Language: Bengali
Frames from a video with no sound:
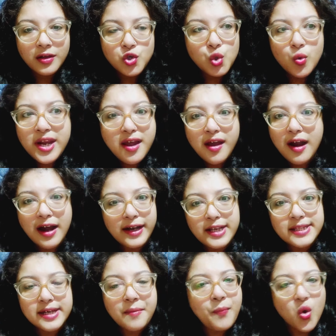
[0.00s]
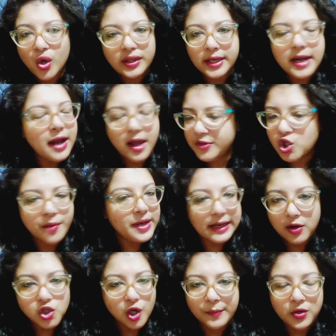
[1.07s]
জুনিয়র আর্টিস্টের ভর্তি না আমি সবাইকে
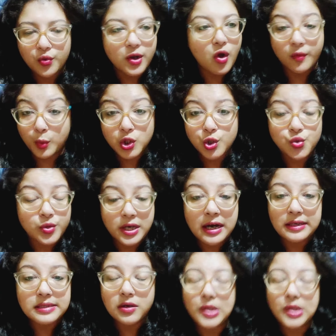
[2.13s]
সম্মান করি অবশ্যই জুনিয়ার আর্টিস্টরাও